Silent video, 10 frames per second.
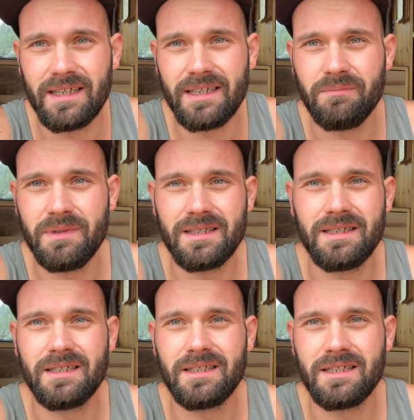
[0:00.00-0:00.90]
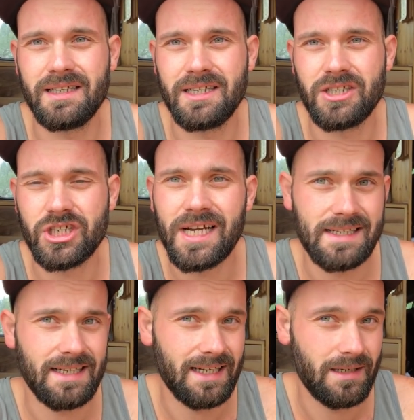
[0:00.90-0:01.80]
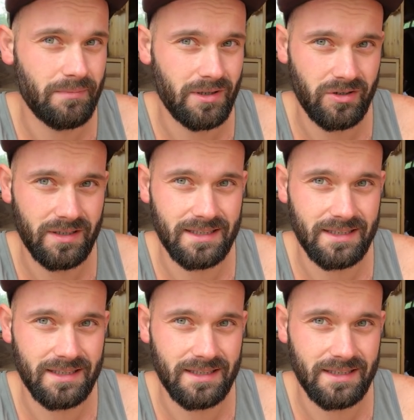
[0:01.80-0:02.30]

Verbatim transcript: werde ich mir einen äh, Schalter einbauen,